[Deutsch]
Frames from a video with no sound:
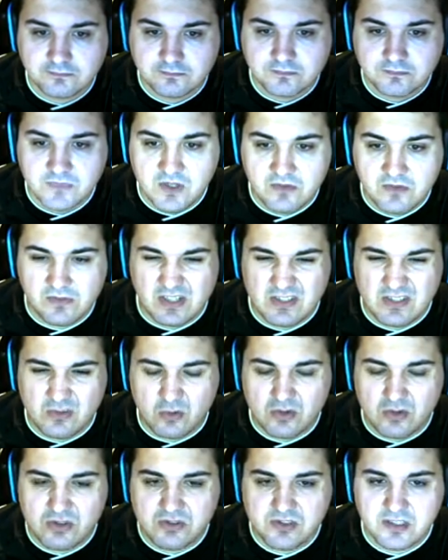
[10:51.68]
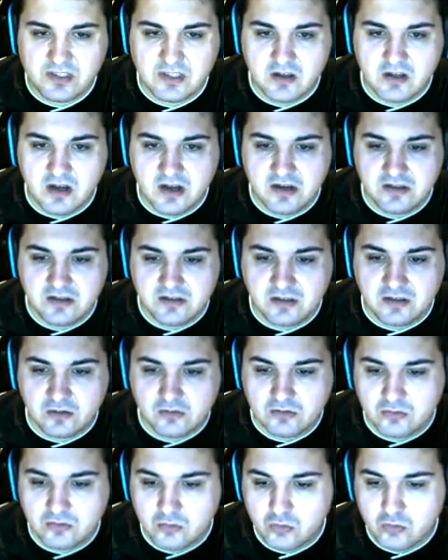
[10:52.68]
Franzosen sind an nicht an.
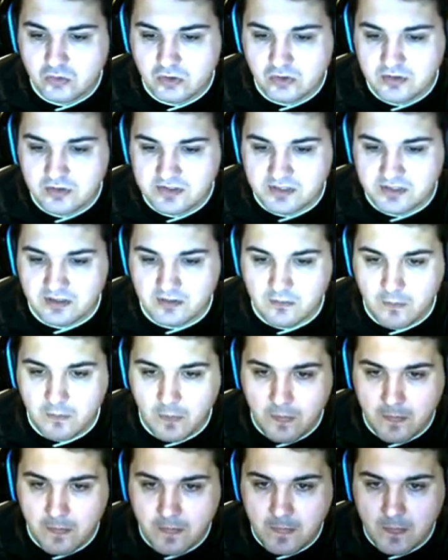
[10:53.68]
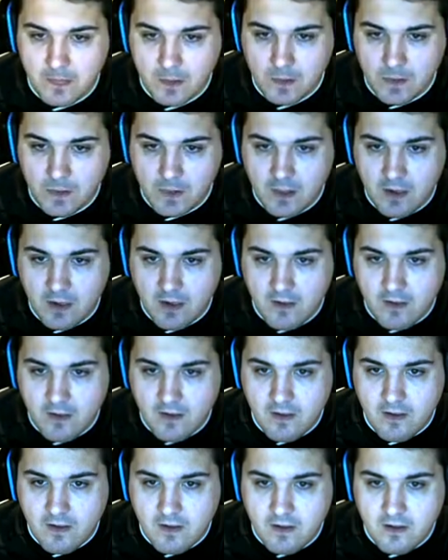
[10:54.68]
Oh, uh, da unten ist einer. Was?
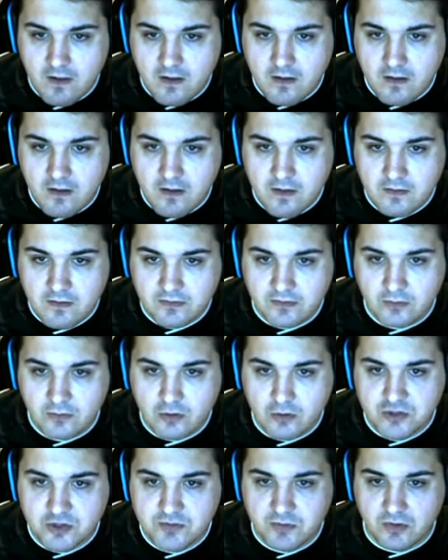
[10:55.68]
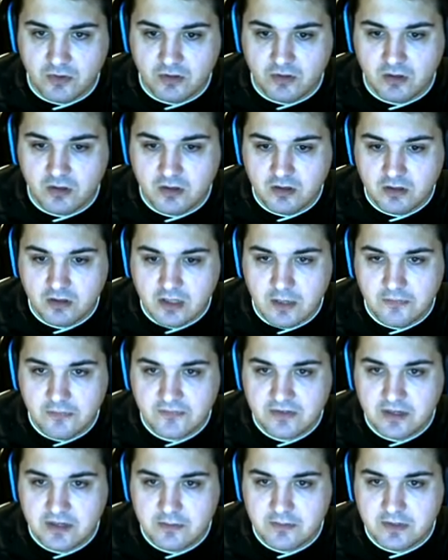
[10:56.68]
Den höre ich mir auch.
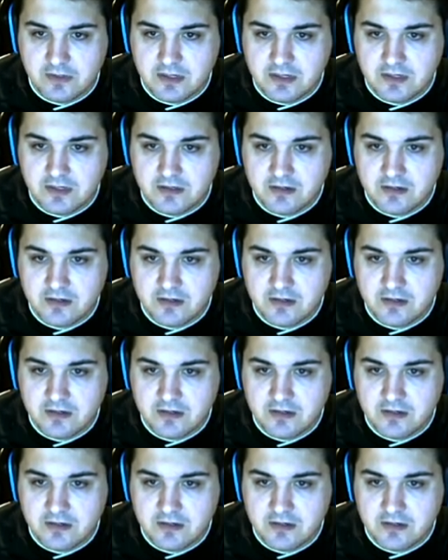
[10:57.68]
Kampfklappen rein.